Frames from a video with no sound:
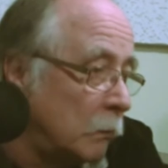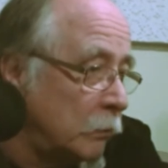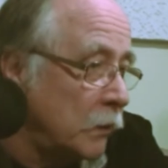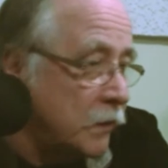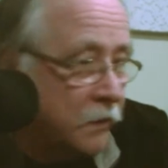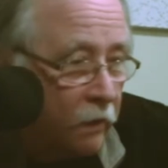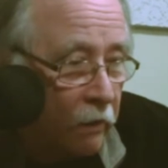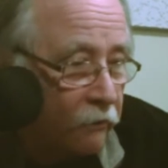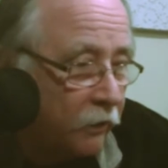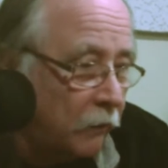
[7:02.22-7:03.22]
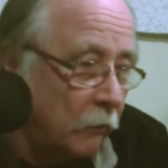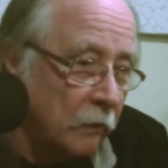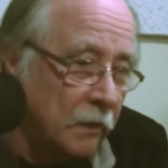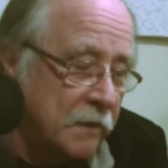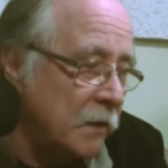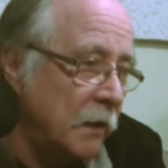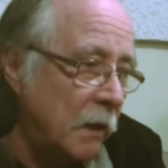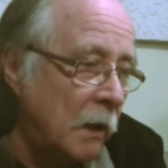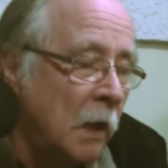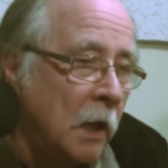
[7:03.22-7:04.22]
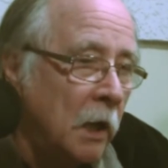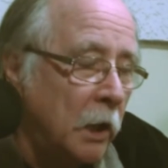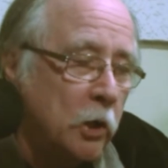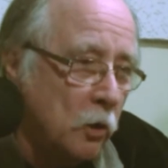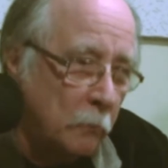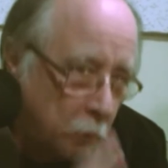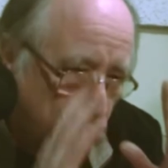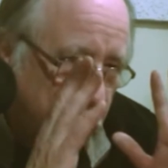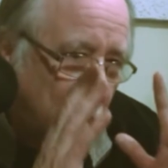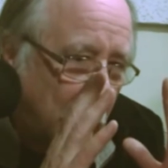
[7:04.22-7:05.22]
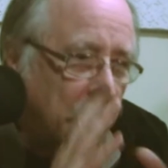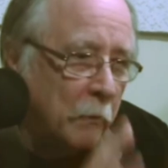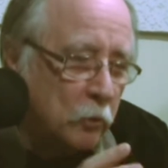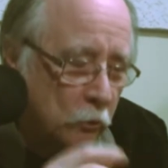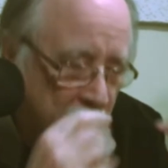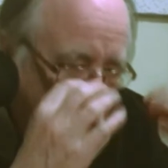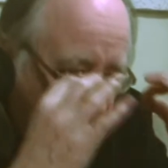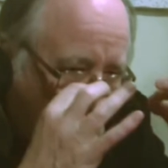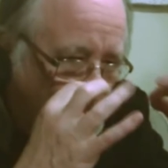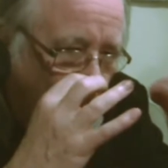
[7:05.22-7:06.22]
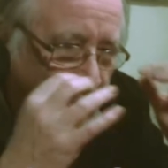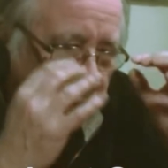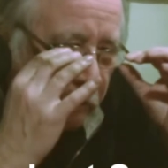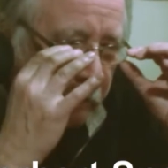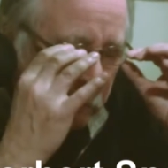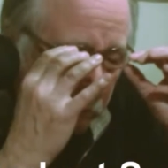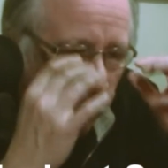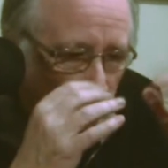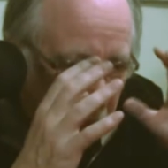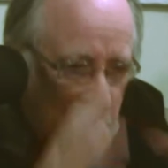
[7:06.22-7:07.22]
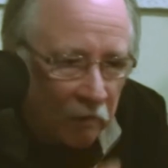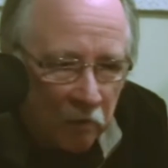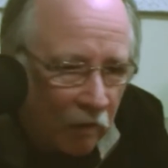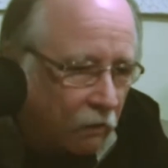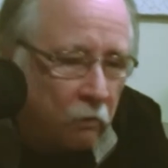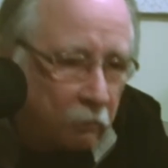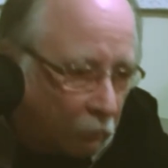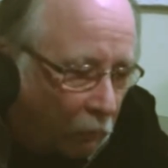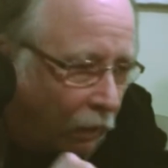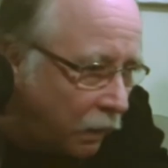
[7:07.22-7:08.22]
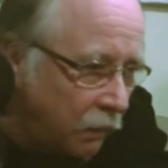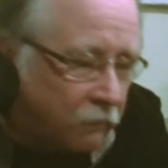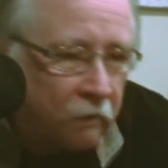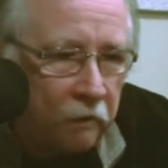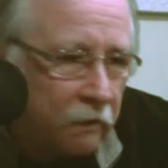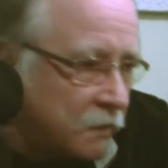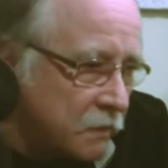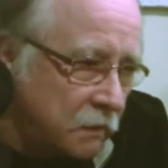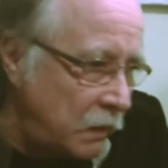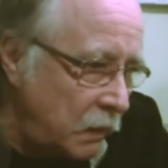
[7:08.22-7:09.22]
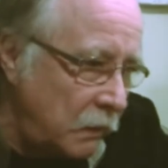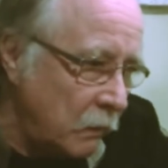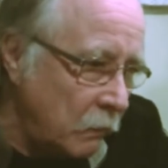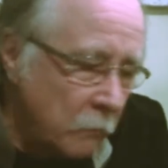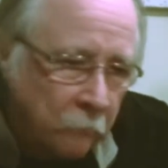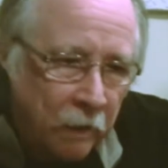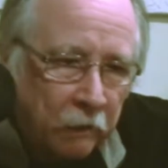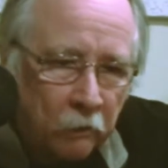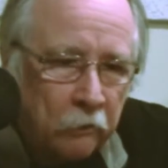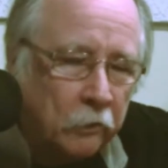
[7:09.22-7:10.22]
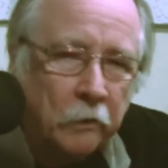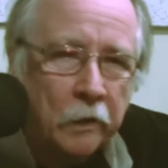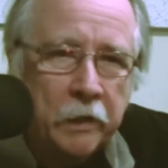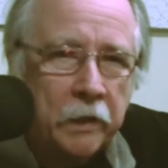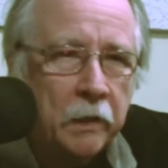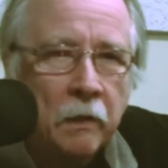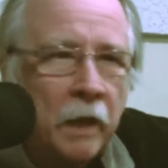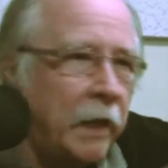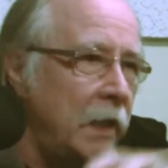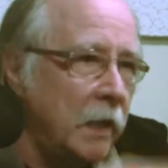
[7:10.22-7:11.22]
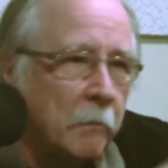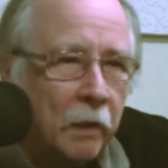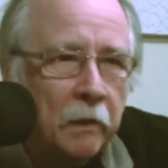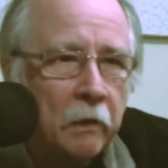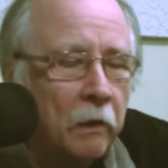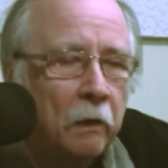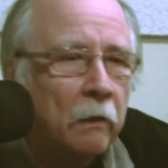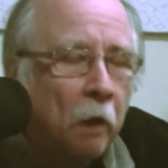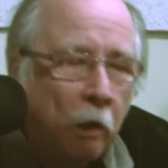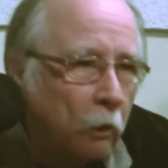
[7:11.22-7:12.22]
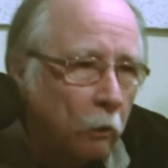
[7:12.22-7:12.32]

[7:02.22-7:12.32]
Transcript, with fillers: roman policier, trailer, etc., les gens pensent à la même chose, ils ont dans la tête Patricia Cornwell, Agatha Christie, euh, Michael Conley, Henning Mankell.